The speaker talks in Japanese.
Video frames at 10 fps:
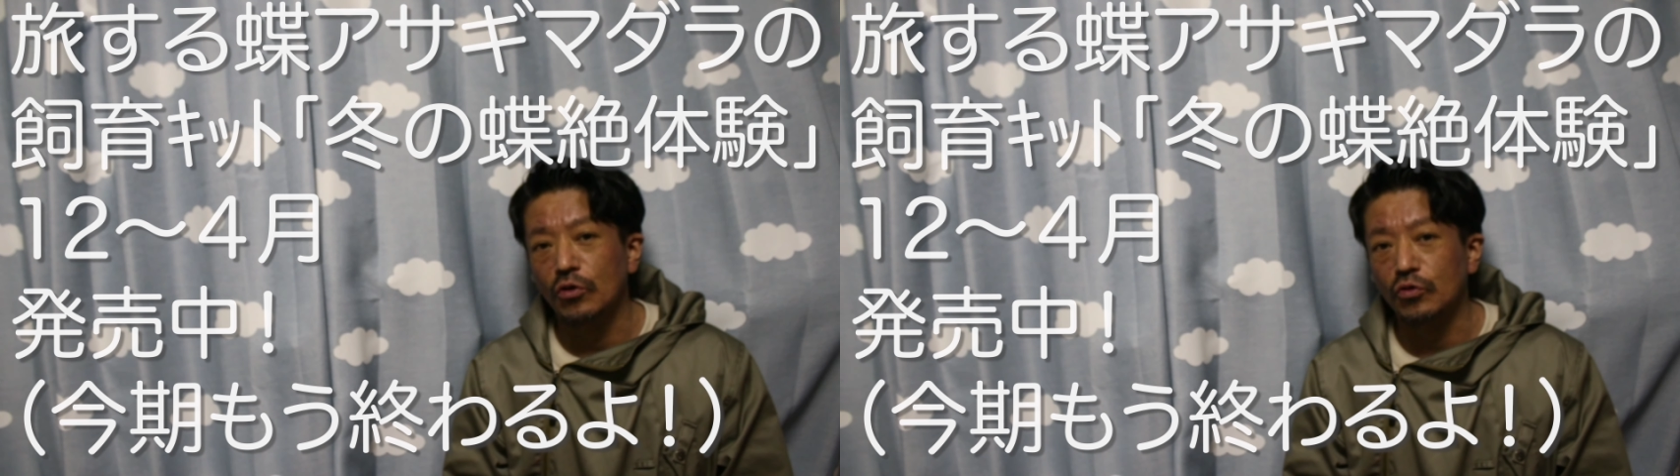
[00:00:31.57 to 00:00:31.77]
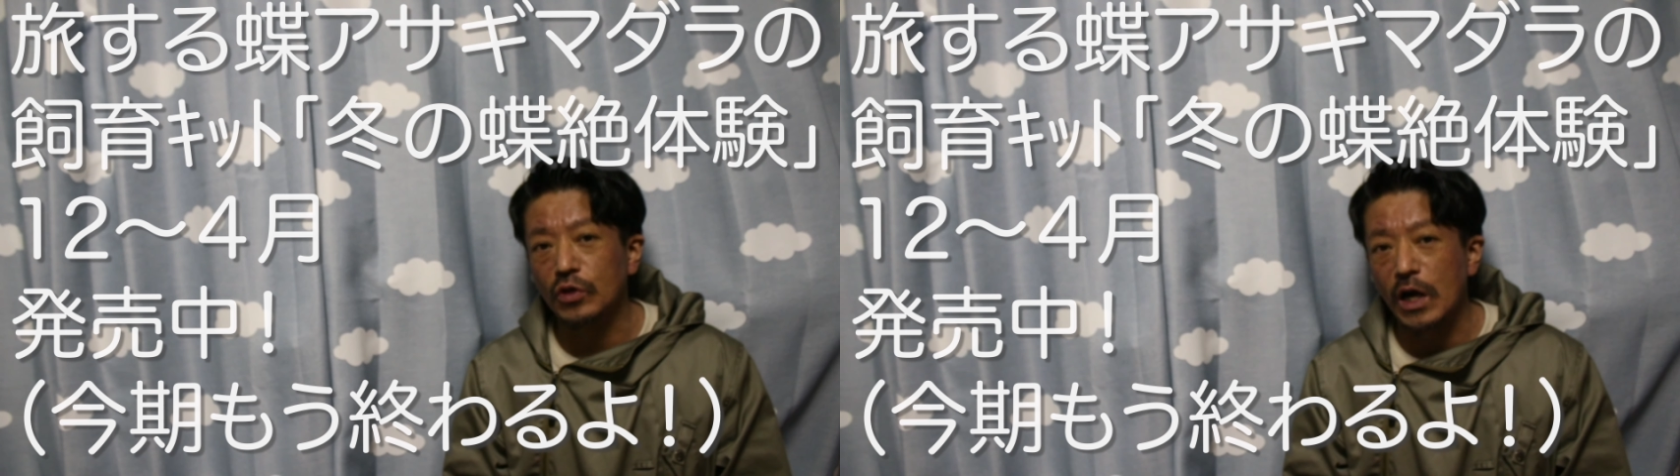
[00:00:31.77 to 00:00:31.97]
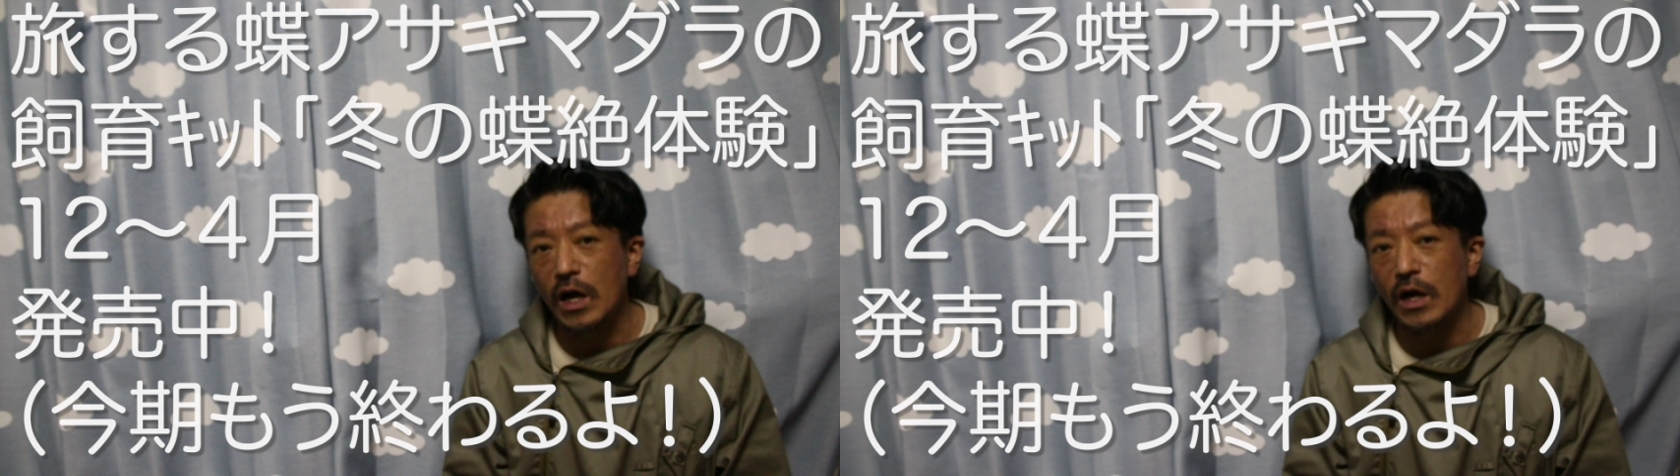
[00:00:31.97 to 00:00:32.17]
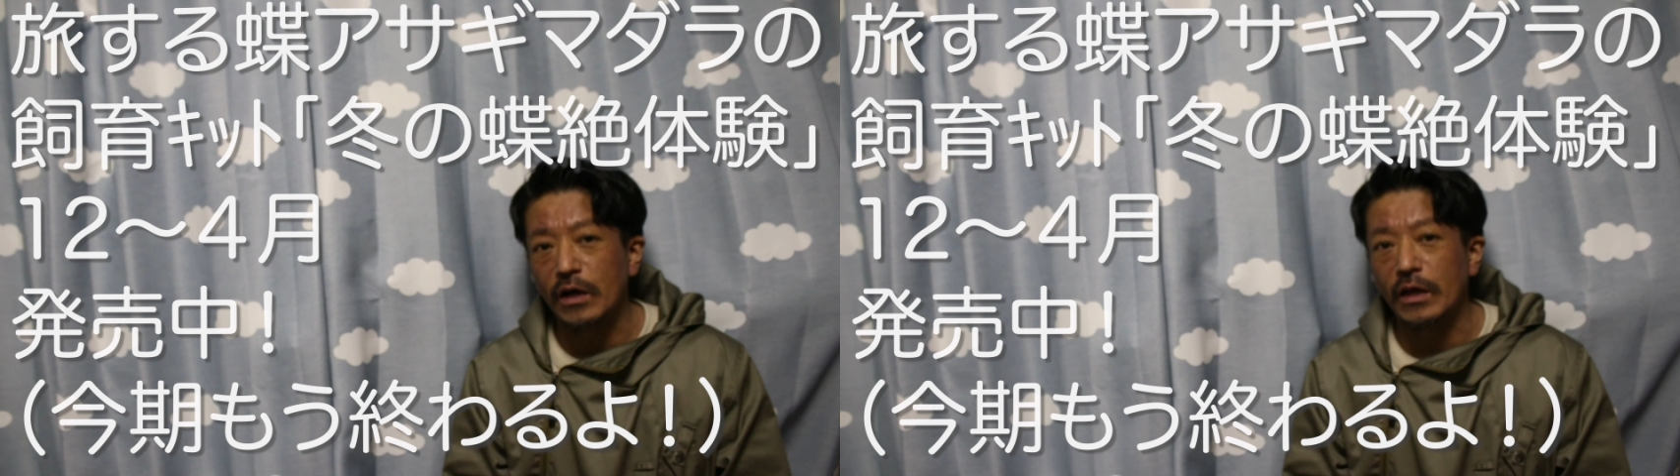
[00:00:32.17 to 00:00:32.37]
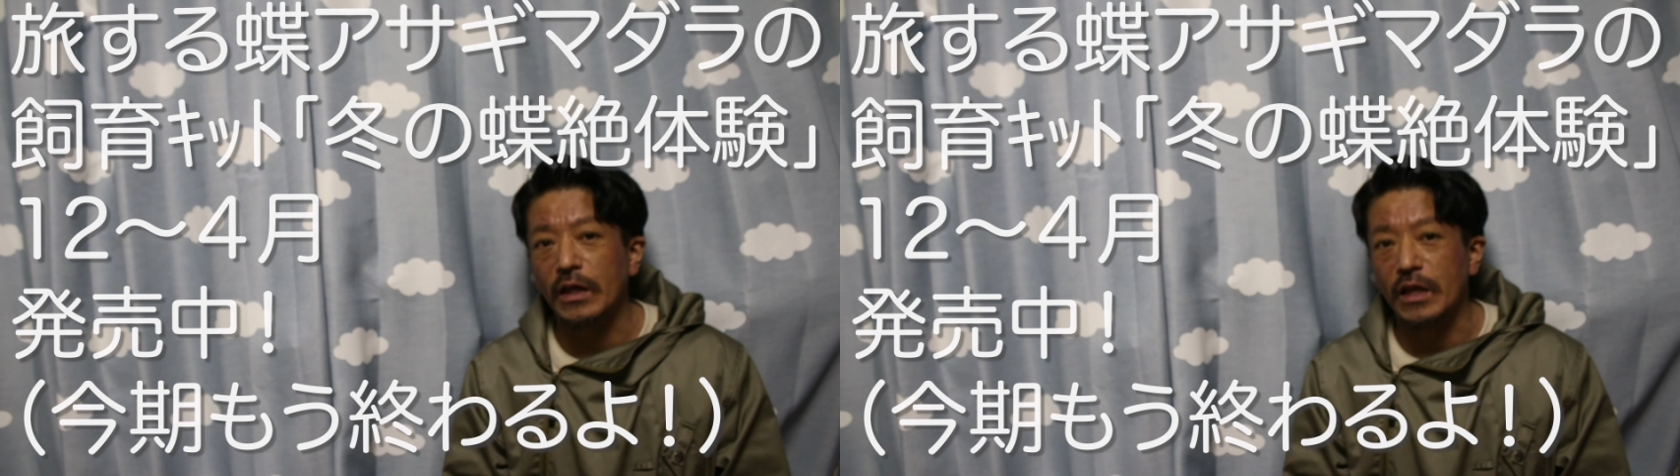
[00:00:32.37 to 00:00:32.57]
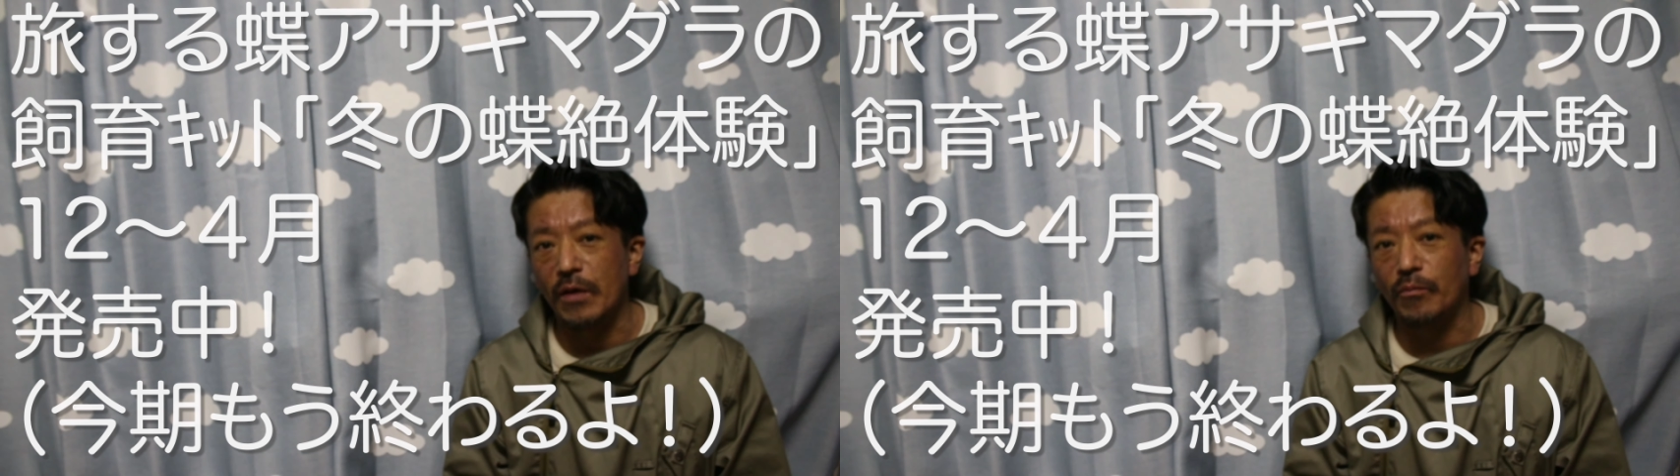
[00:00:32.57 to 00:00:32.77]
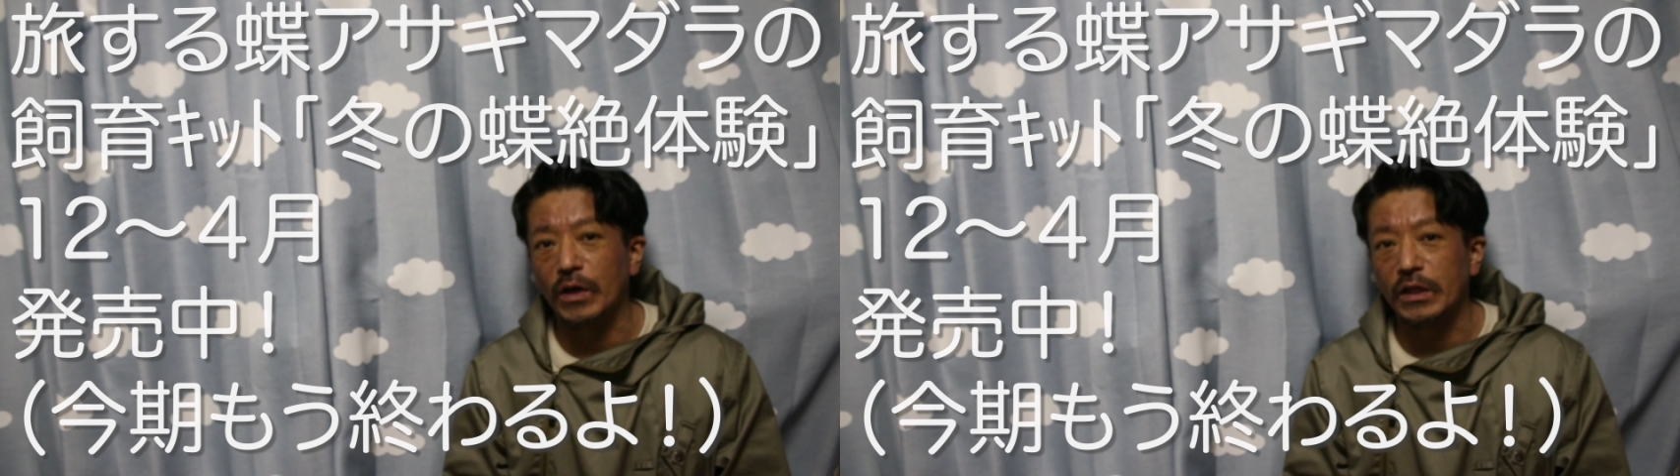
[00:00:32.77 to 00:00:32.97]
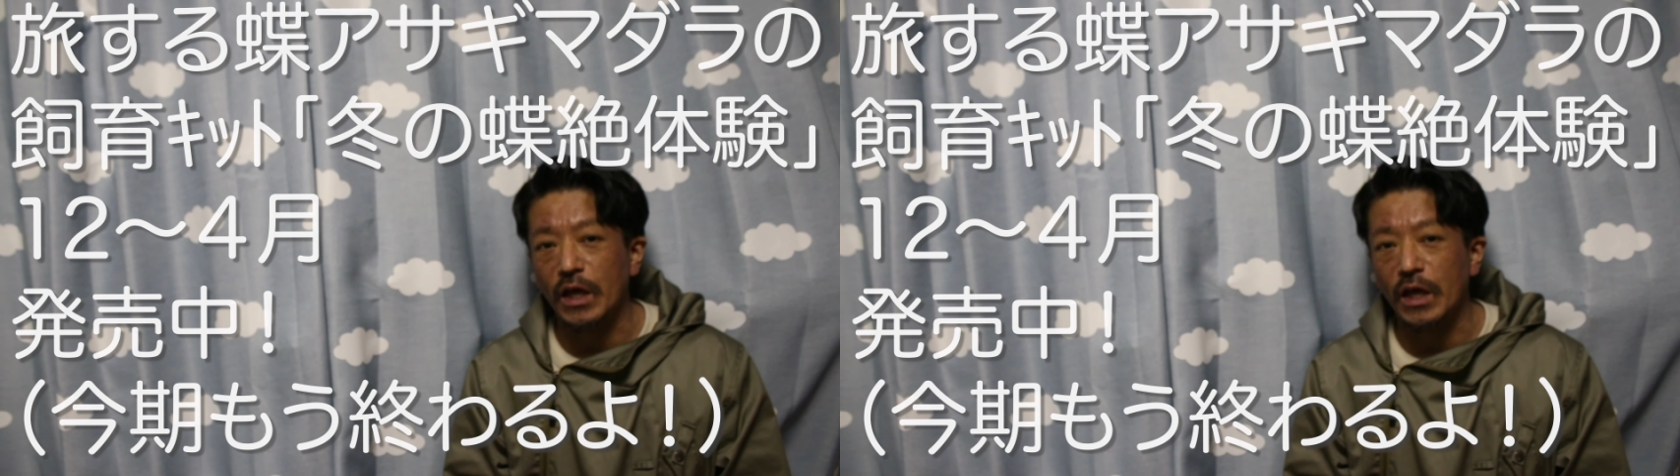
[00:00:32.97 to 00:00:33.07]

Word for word: 羽化やねやっぱり